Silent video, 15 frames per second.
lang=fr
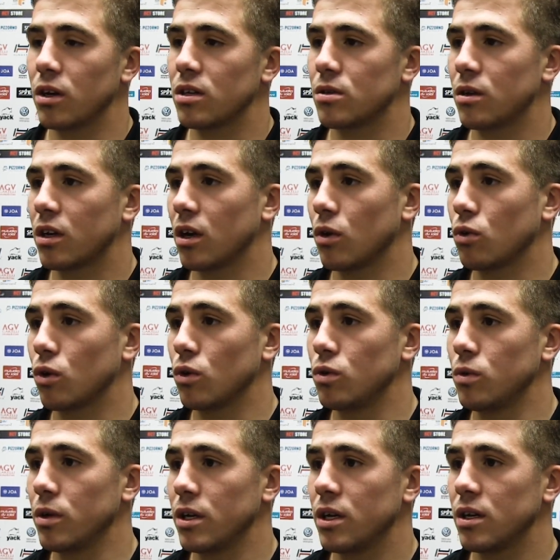qui se créent entre
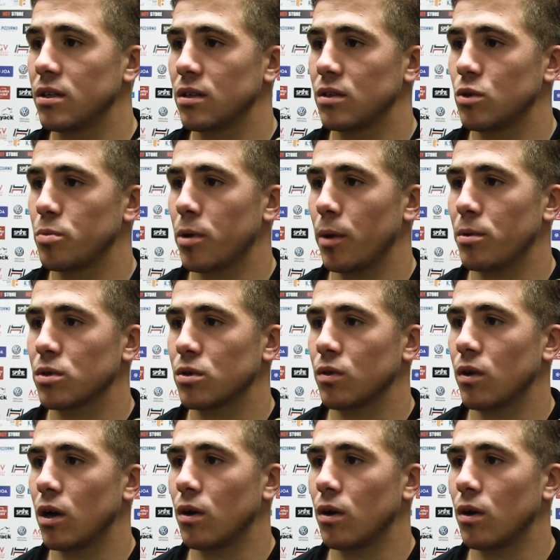nous et c'est super parce qu'on voilà,